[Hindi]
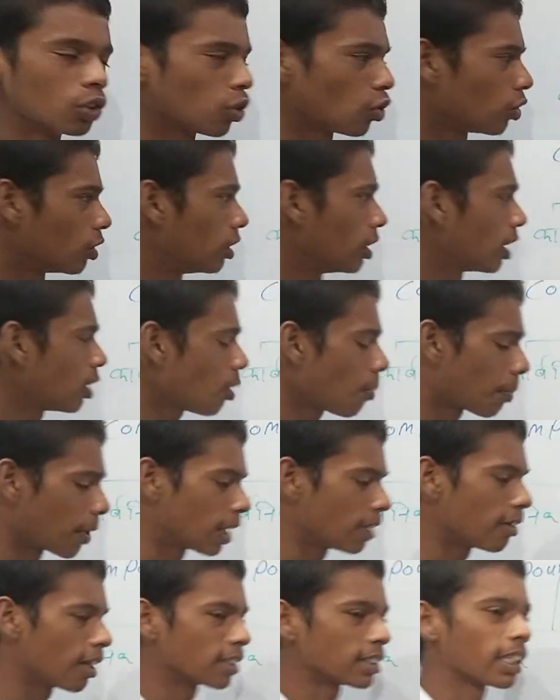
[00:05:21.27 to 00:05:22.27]
तो ये जो
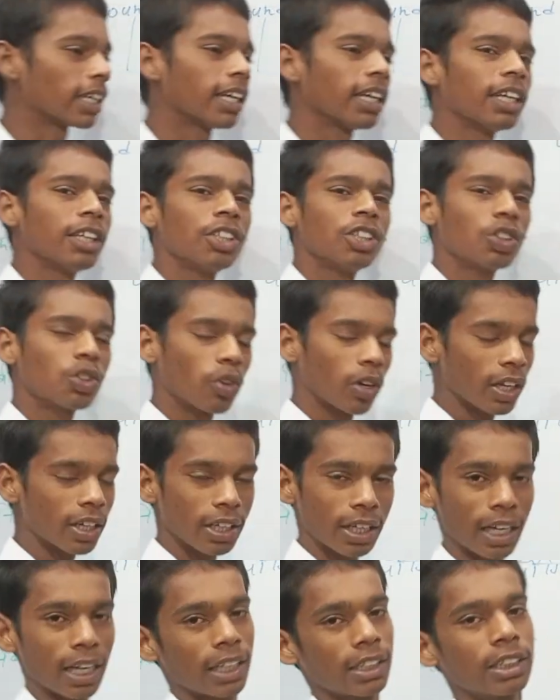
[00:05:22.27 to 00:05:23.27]
परिभाषा है ये तो
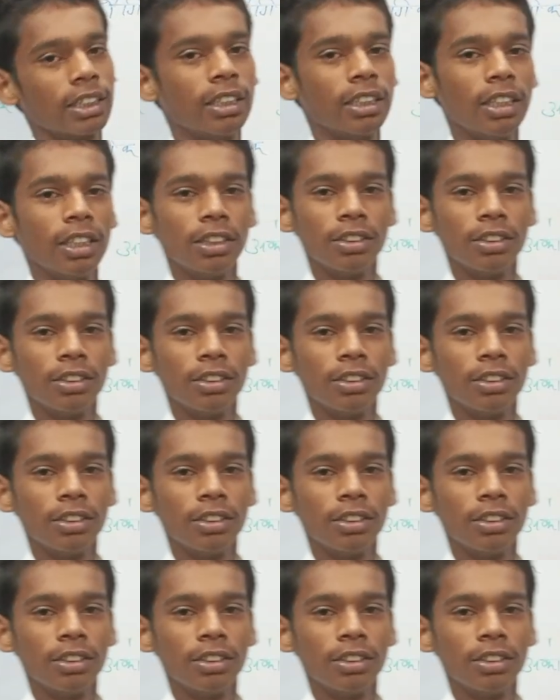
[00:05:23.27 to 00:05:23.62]
है गलत